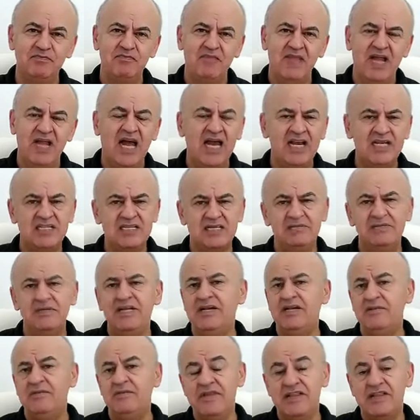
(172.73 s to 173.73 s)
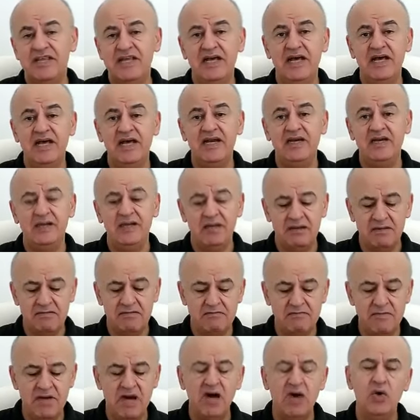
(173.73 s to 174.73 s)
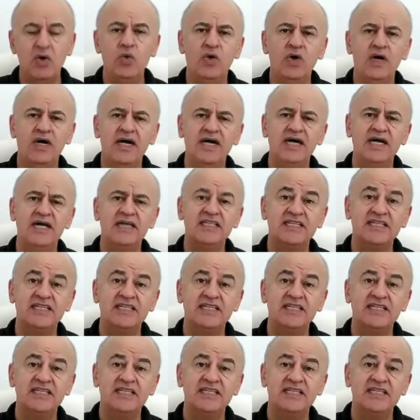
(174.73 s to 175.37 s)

على سبيل المثال ما هو